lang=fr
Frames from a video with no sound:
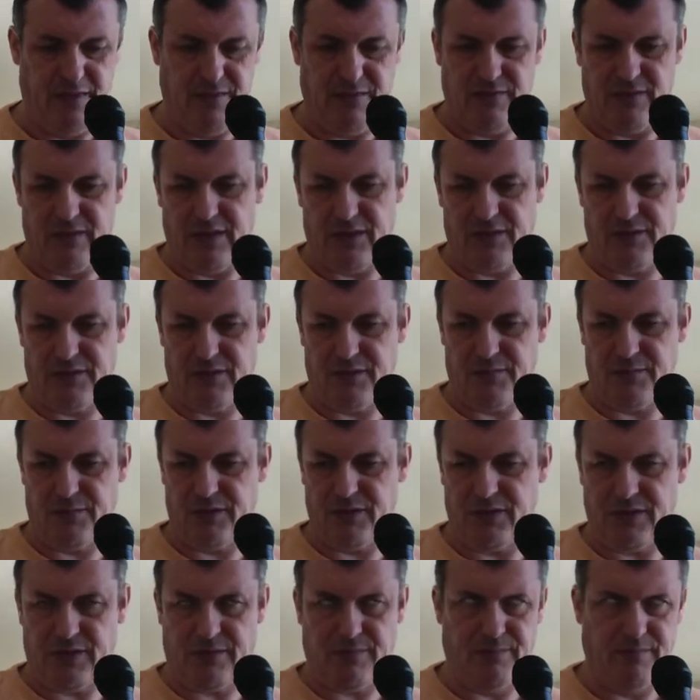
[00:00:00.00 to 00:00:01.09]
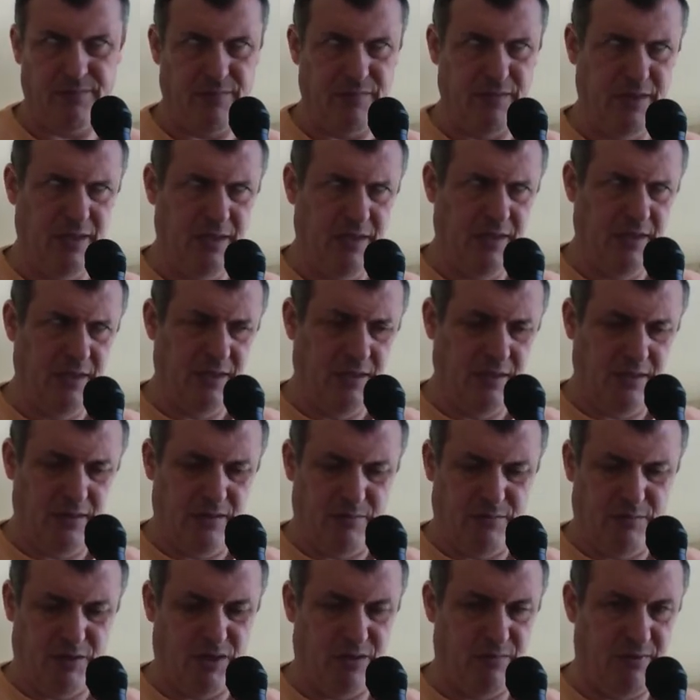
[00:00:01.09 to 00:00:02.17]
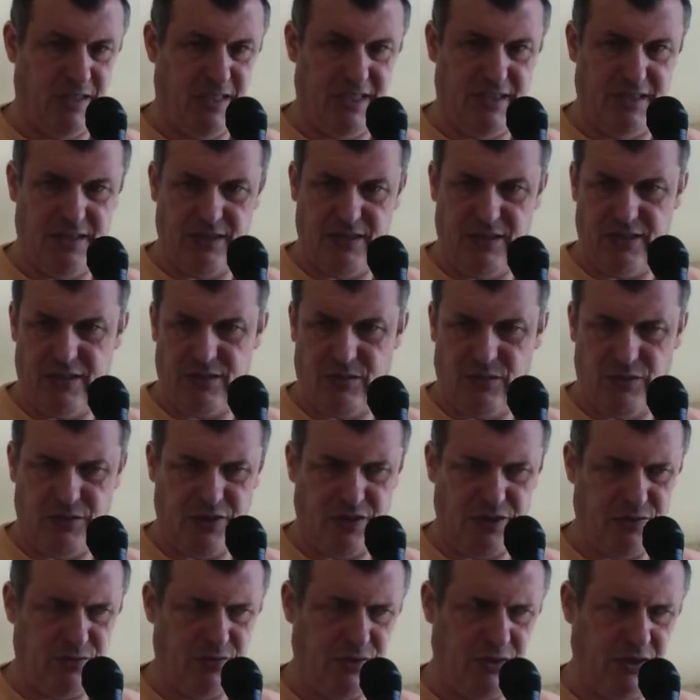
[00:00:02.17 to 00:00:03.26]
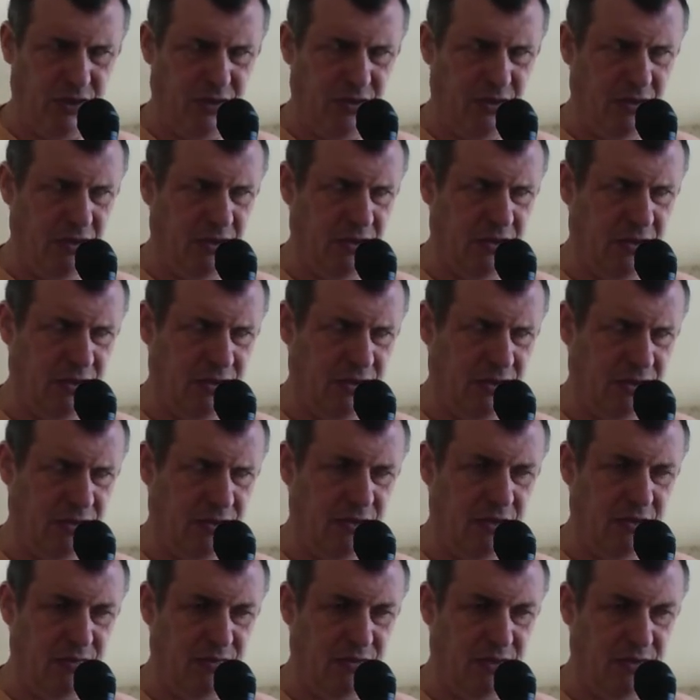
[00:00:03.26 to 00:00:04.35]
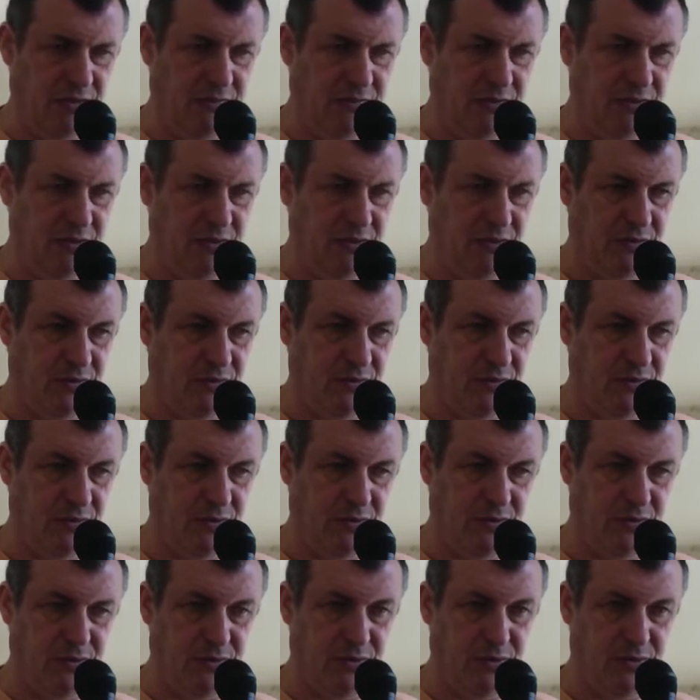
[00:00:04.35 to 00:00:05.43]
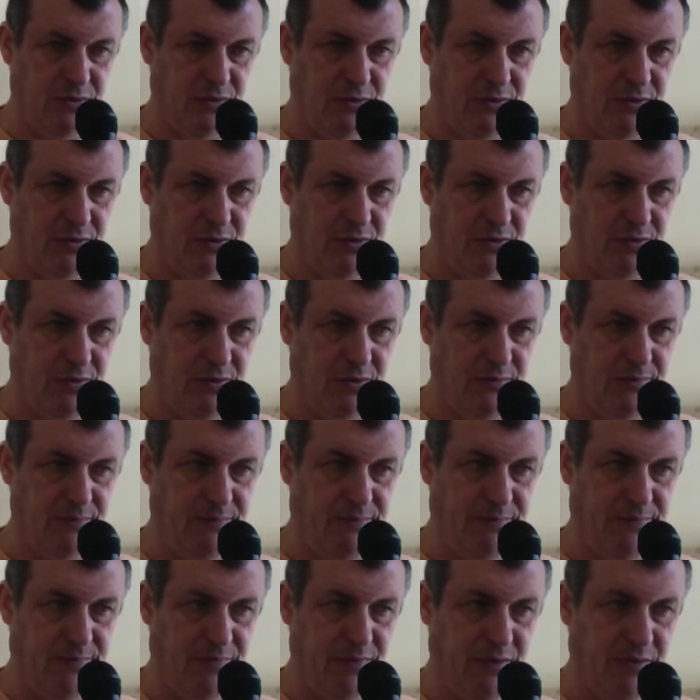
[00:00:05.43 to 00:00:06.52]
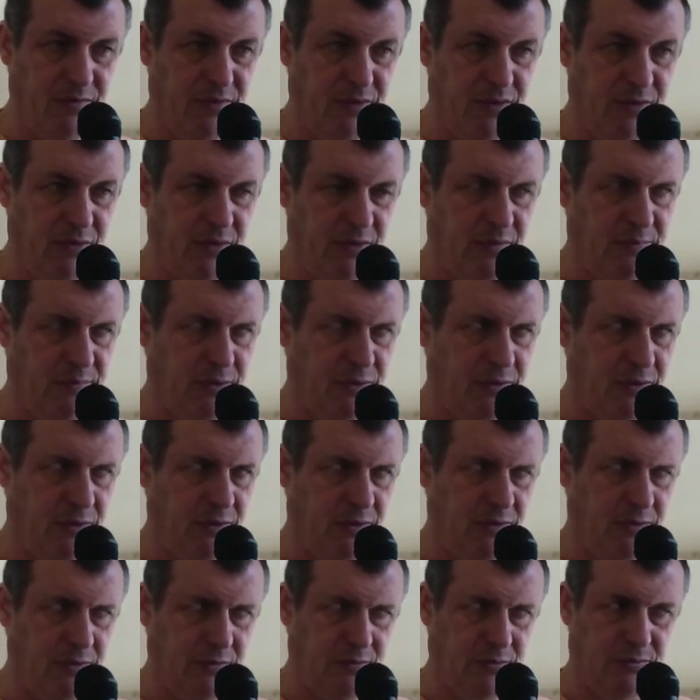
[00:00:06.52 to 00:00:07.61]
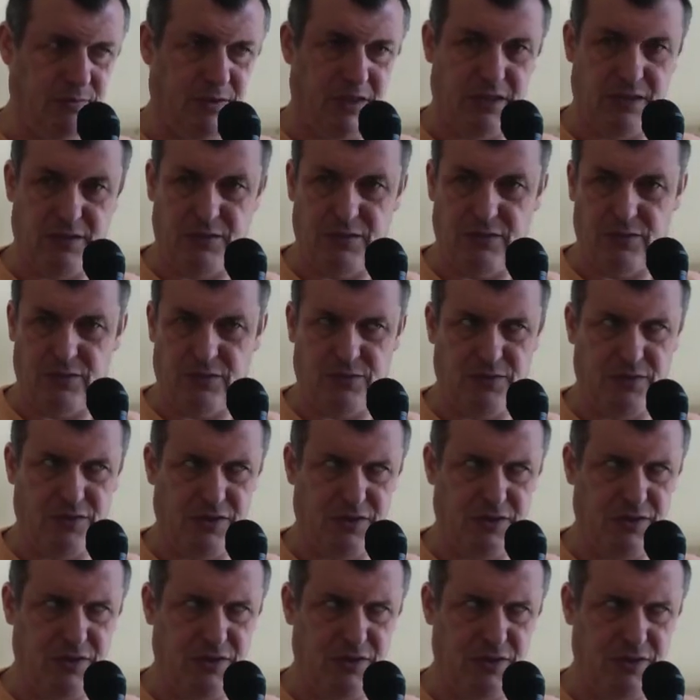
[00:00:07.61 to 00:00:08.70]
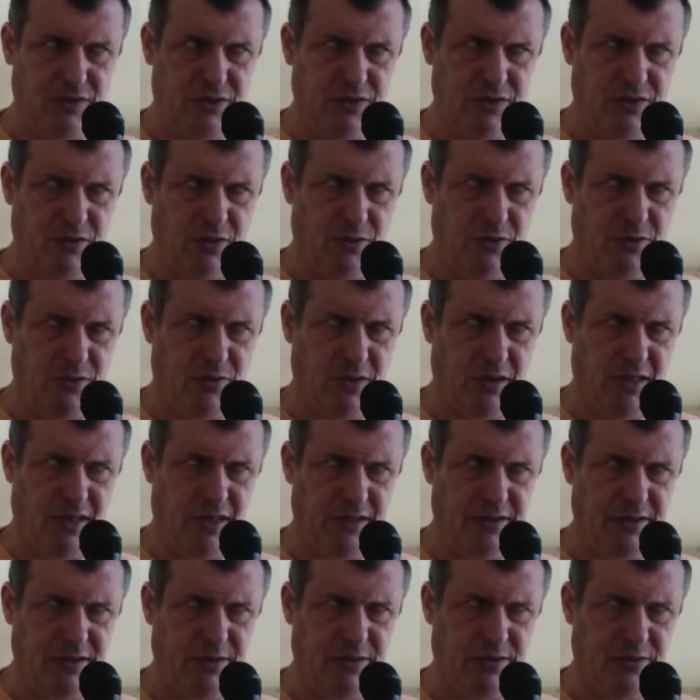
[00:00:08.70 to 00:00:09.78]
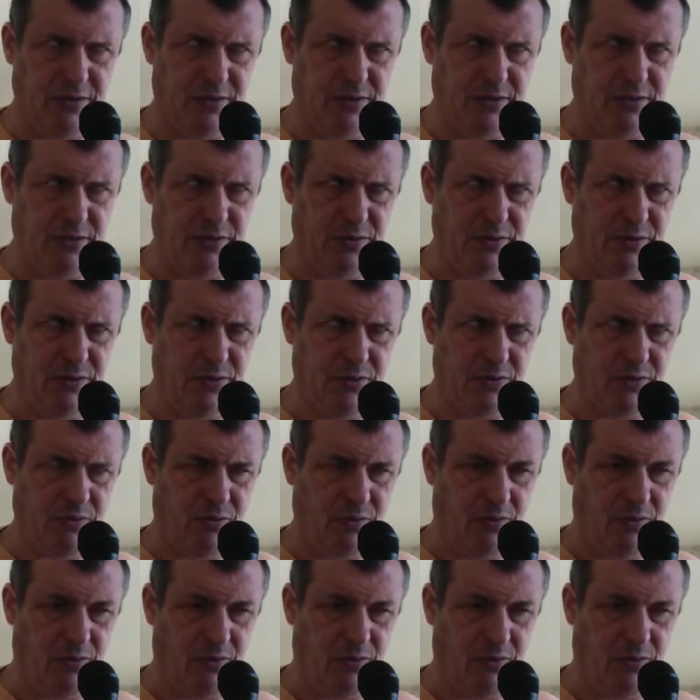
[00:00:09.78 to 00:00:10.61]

voilà ce que je peux dire. Bon bah écoutez, tout à l'heure il risque d'avoir une vidéo, euh, une vidéo importante. Bah disons c'est Goldorak 3, euh,